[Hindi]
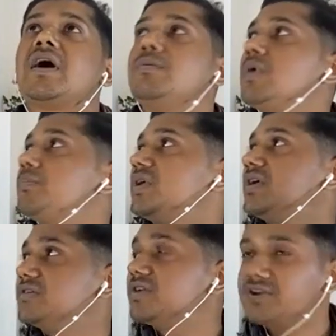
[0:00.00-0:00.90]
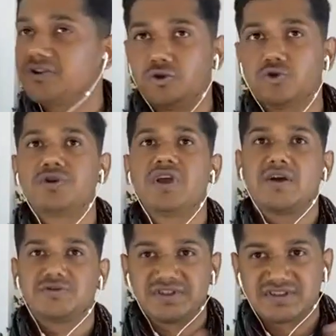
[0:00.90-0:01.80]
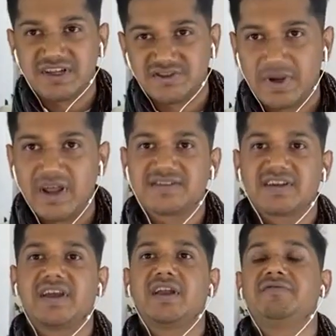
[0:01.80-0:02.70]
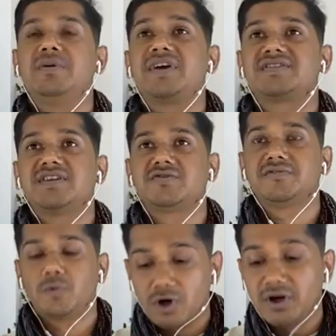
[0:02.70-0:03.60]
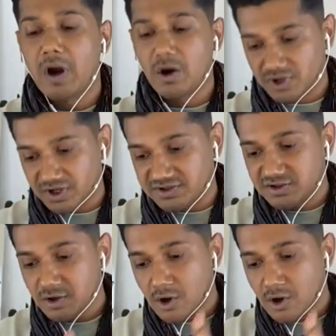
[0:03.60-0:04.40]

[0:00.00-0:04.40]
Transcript: हम अपने इर्द गिर्द की जो दुनिया है उसकी सेंस बना सकें एंड वी मेक सेंस ऑफ द वर्ल्ड अराउंड अस